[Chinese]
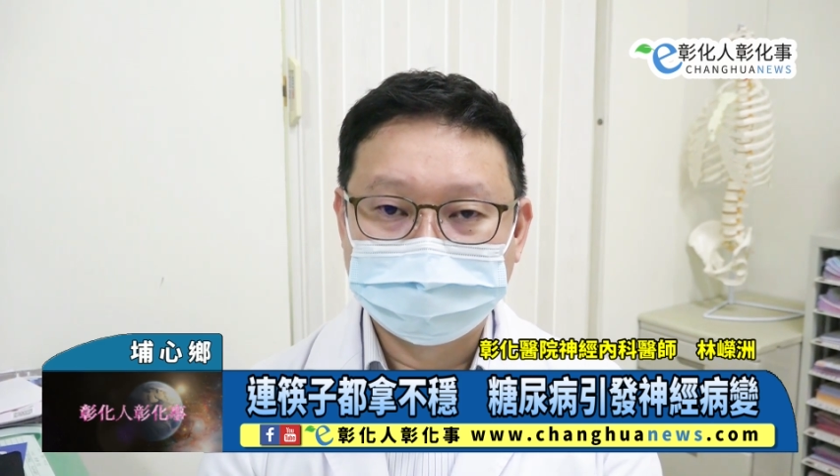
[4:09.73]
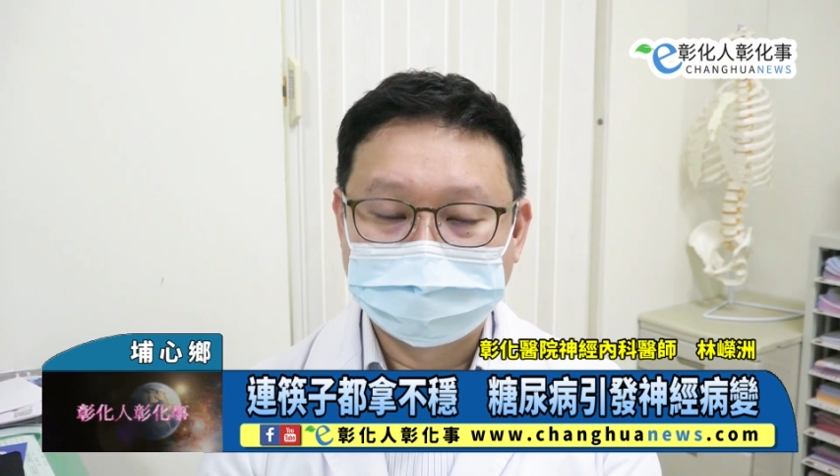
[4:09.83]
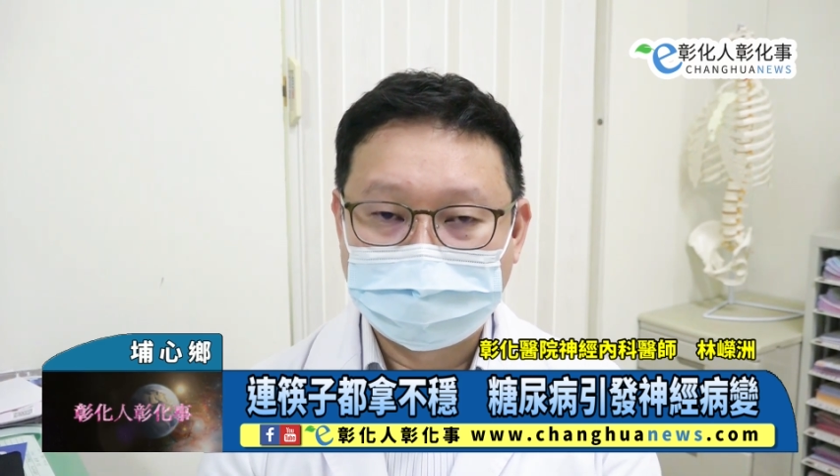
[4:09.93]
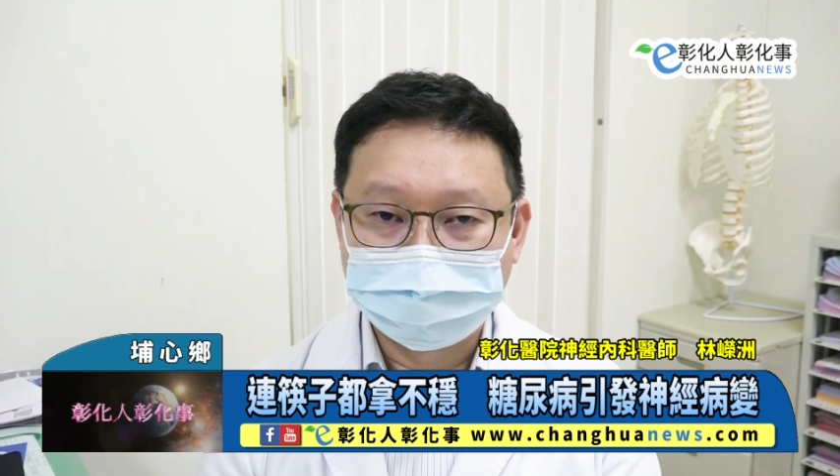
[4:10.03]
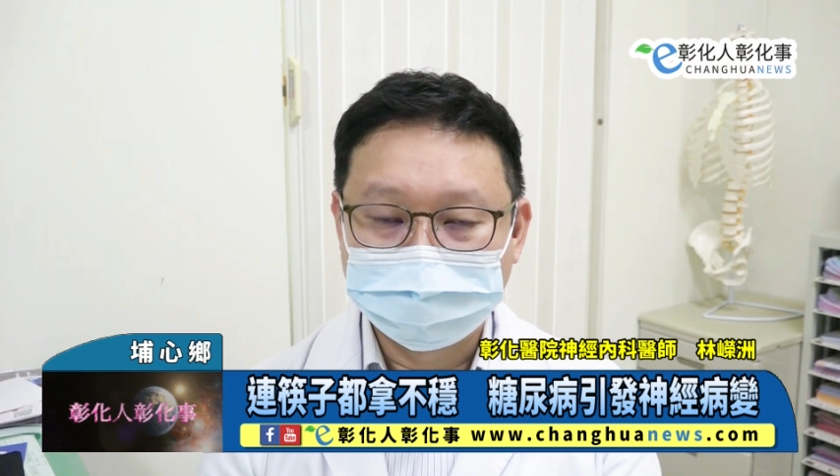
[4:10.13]

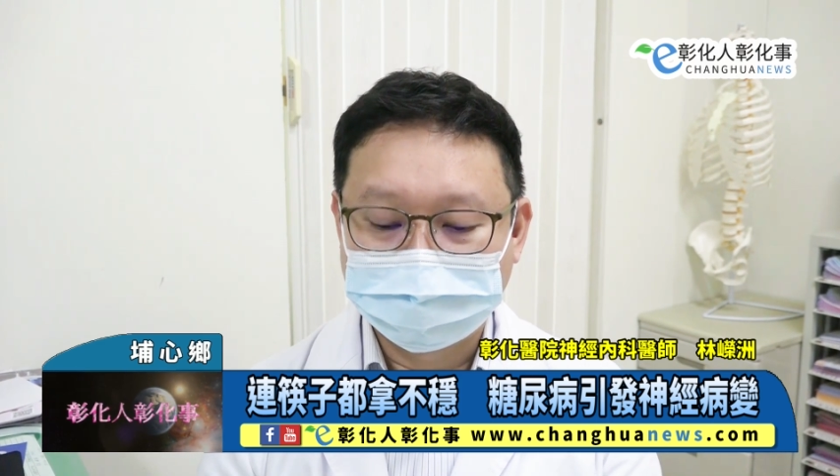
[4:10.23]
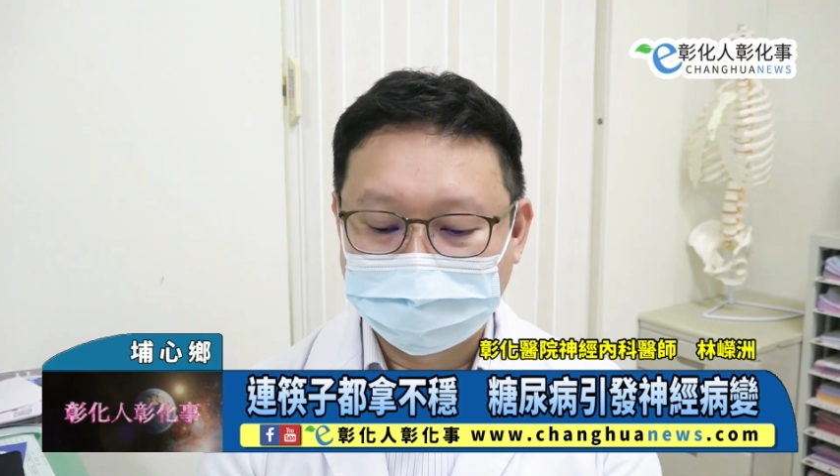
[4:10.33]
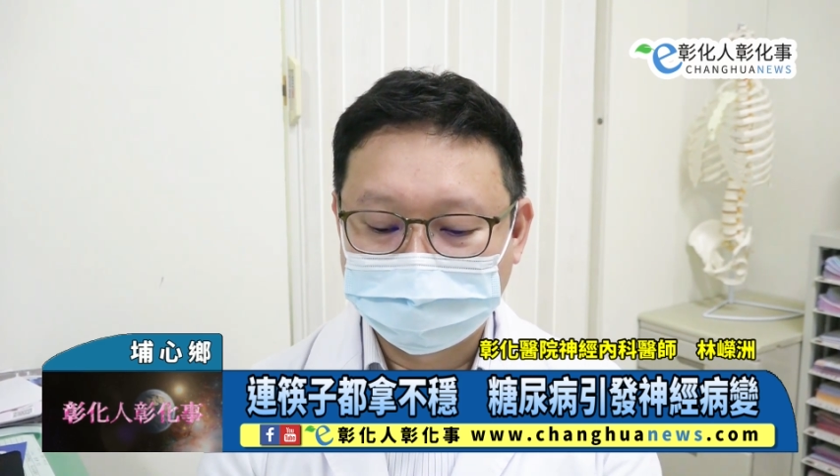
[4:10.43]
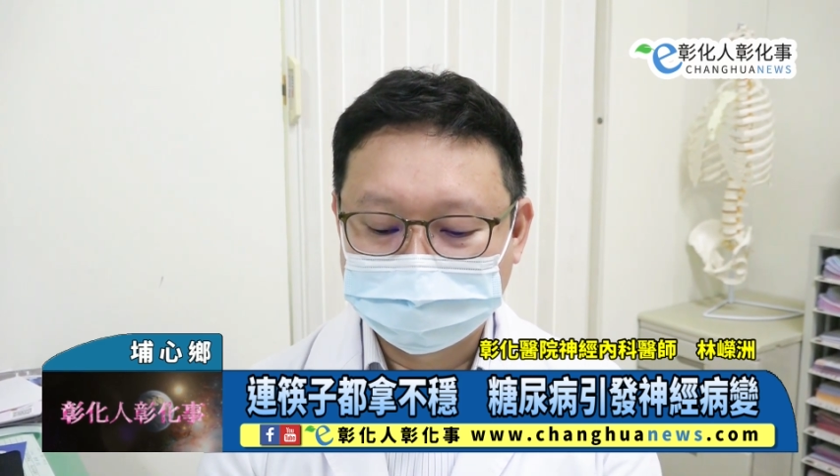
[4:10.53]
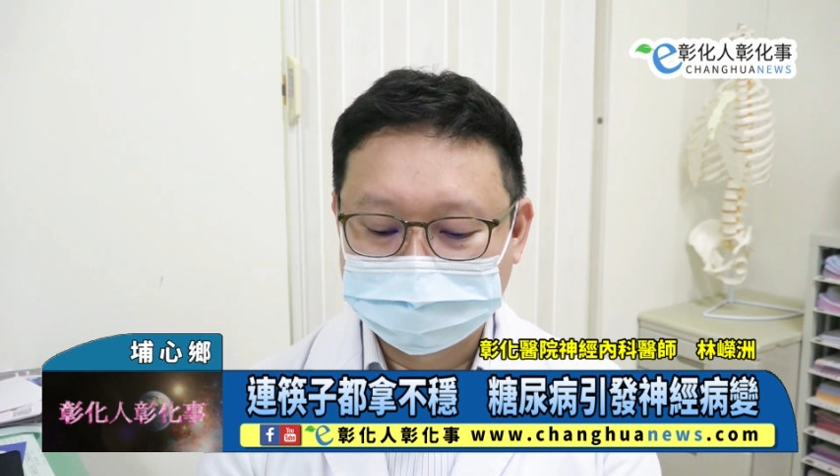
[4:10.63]
麻木
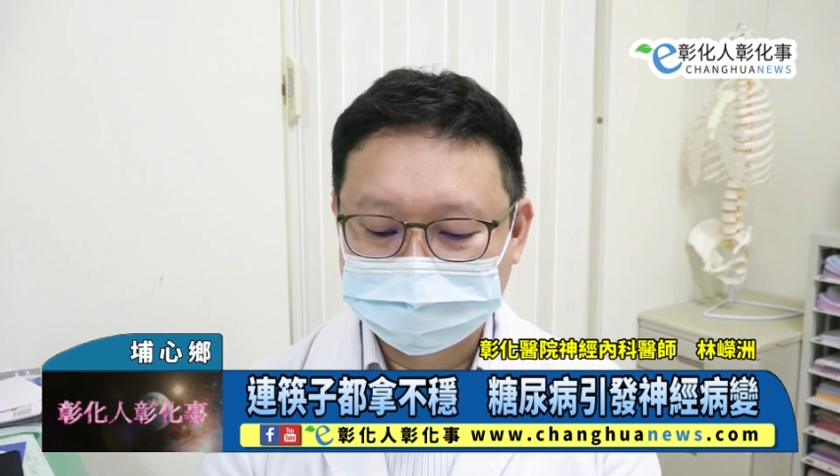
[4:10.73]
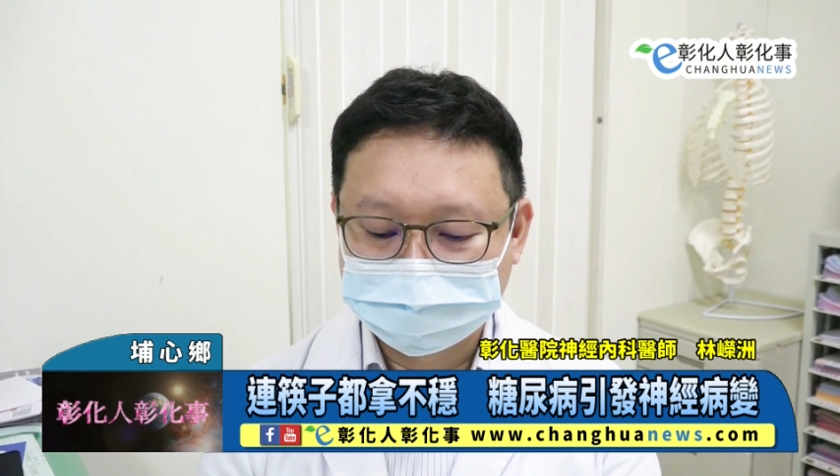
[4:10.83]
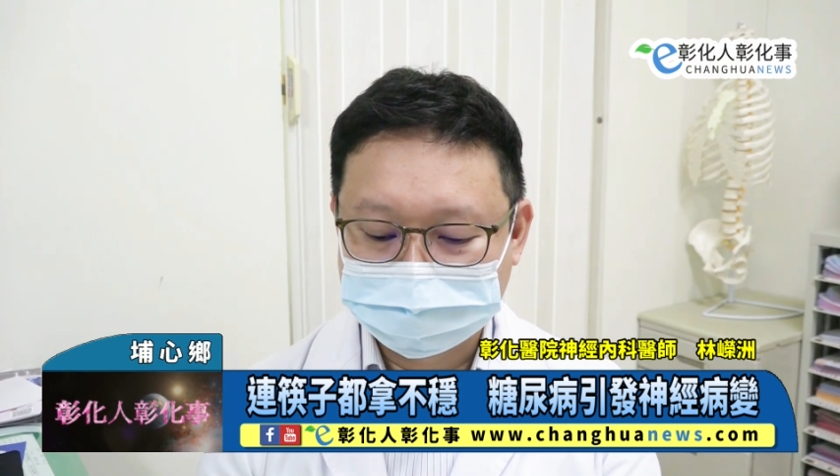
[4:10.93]
感，或是说